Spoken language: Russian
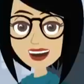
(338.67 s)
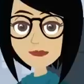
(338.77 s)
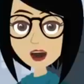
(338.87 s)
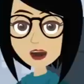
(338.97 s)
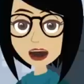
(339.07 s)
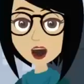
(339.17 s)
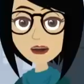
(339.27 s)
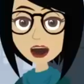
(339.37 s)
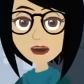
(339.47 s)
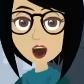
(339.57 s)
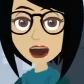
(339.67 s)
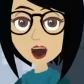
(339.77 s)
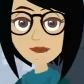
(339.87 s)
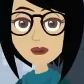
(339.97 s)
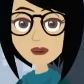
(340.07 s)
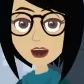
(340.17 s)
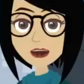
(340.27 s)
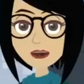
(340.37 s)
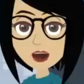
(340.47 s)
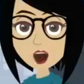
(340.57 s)
А что вы думаете о
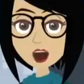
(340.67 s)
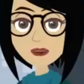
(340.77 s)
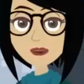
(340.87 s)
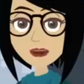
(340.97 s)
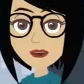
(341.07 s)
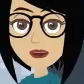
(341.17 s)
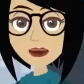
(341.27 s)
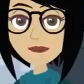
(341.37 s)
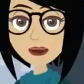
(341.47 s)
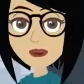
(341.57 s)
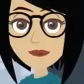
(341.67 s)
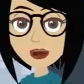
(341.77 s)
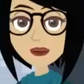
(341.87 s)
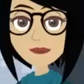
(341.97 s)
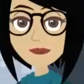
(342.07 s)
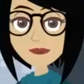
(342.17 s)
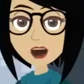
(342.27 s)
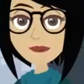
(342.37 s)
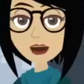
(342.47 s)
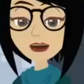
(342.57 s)
результатах этого теста?
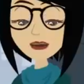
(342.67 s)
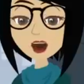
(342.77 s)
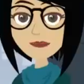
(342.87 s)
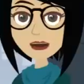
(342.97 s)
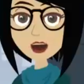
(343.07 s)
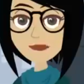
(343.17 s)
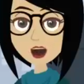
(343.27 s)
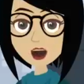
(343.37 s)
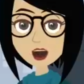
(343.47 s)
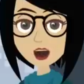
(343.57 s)
Напишите в комментариях,